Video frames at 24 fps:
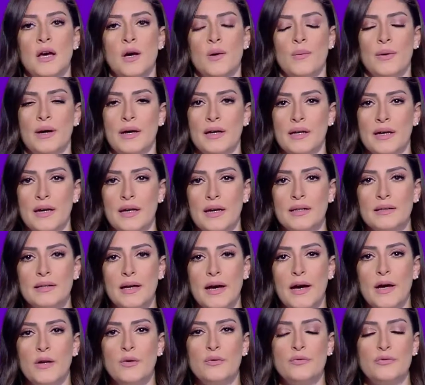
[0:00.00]
وكان
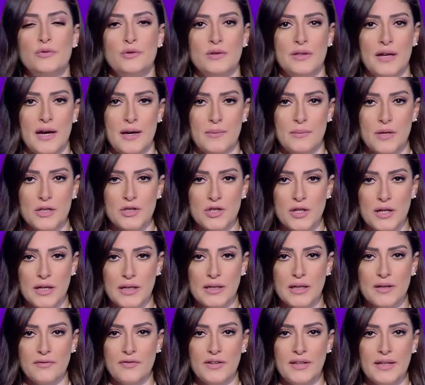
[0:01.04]
تحالف دعم
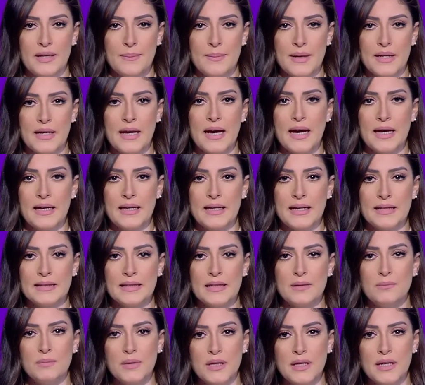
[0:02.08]
الشرعية في اليمن أعلن
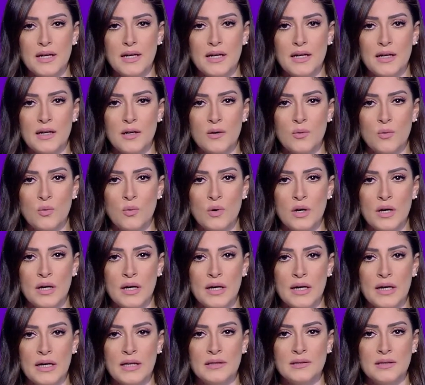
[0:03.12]
تدمير
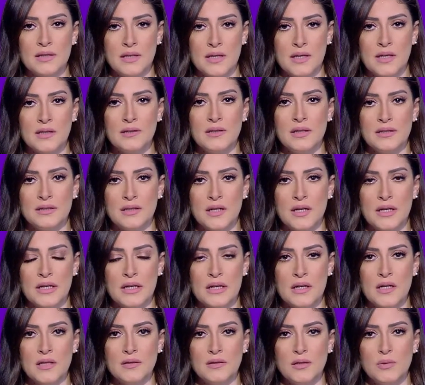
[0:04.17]
واعتراض
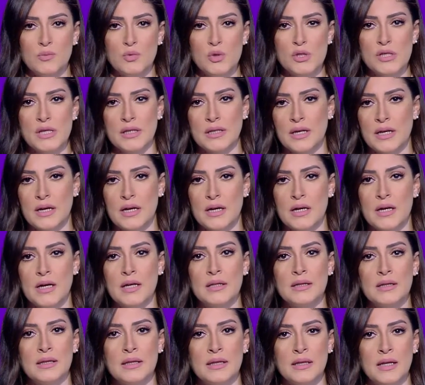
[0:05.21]
طائرات مسيرة
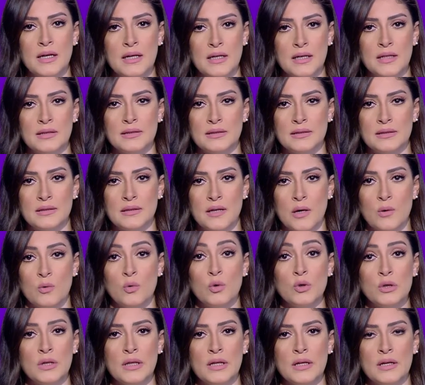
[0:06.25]
أطلقت أو
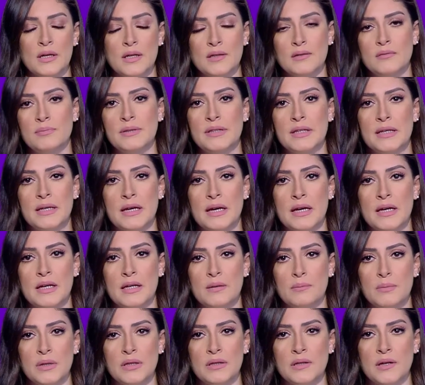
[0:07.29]
أطلقت باتجاه
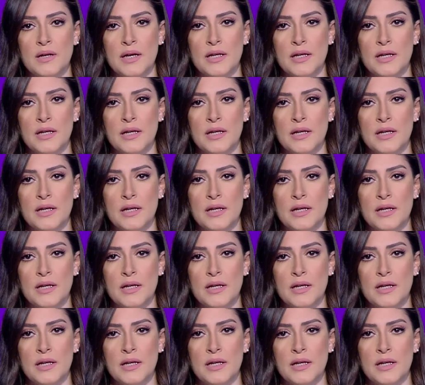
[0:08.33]
المنطقة